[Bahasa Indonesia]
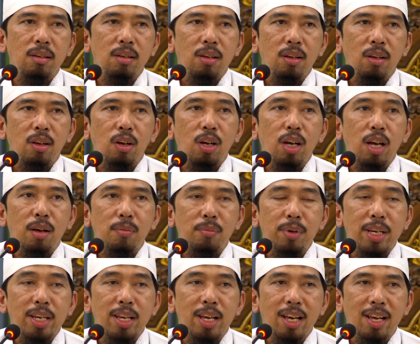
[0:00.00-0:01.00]
enggak
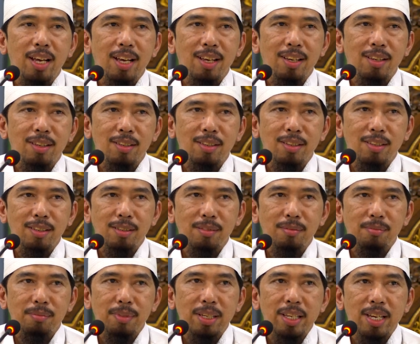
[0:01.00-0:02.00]
beda.
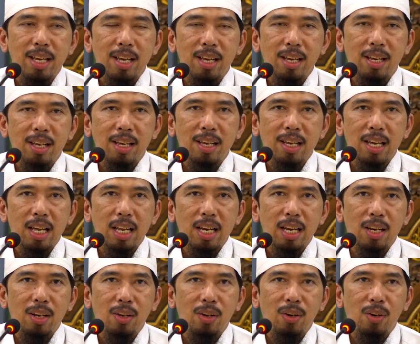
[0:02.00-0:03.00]
Beda.
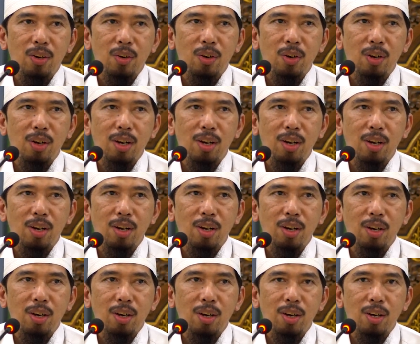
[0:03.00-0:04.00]
Kalau
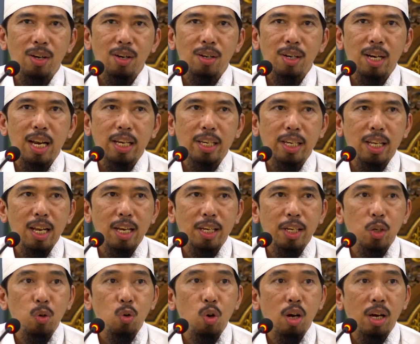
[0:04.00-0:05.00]

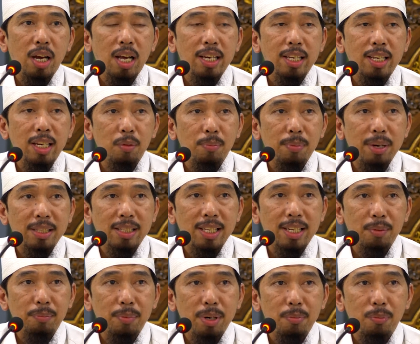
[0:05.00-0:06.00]
laki-laki dua kali lipat
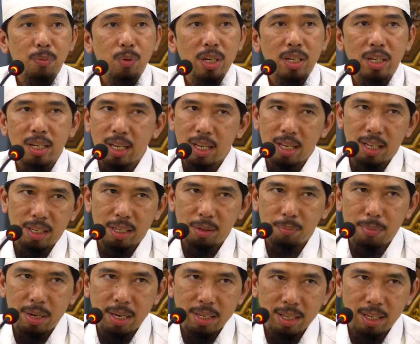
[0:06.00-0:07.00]
dari perempuan enggak,
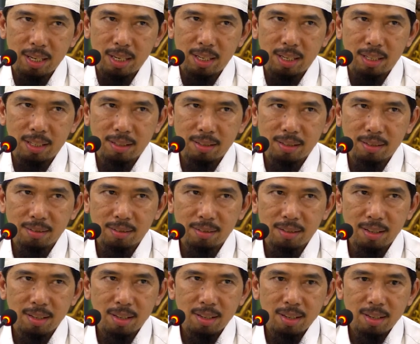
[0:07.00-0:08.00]
hibah ya
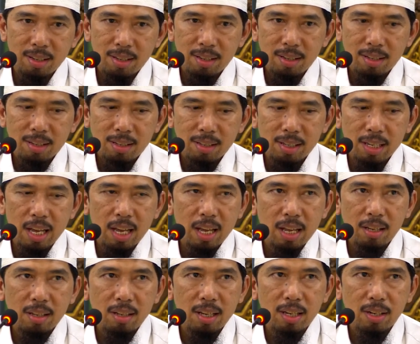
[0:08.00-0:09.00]
enggak,
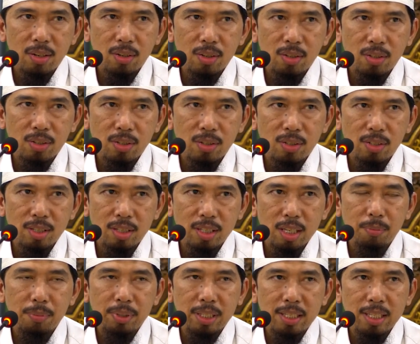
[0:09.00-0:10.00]
harus
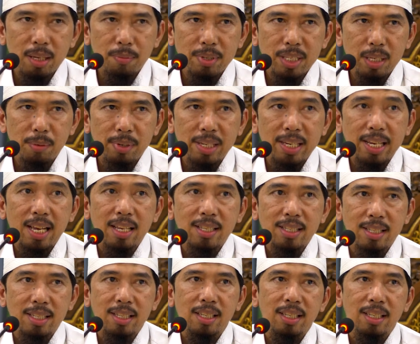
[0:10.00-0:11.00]
yang penting sama-sama dikasih.